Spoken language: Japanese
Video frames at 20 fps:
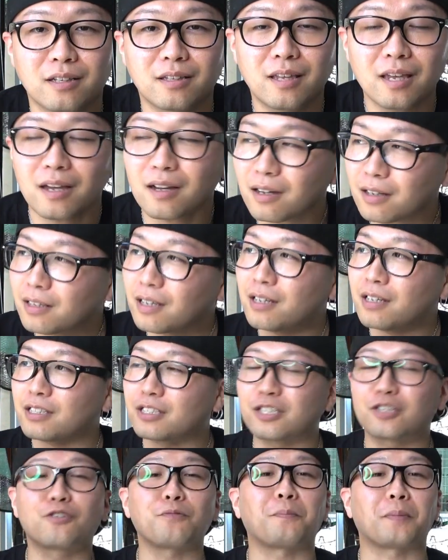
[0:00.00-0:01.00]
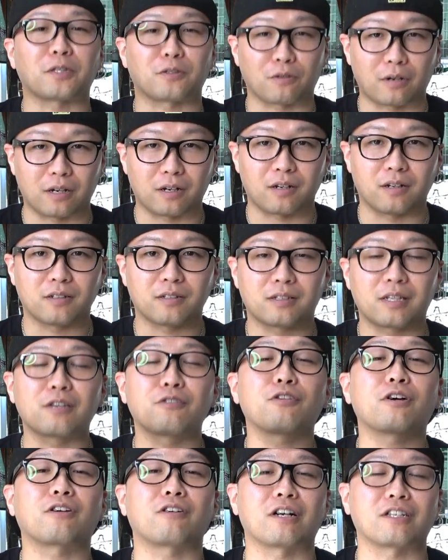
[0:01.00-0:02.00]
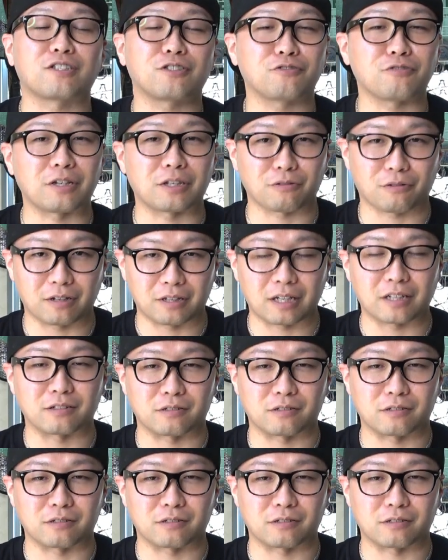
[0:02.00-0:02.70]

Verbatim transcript: 定価でいちキュッパとか、せんきゅうひゃくはちじゅうえんとかな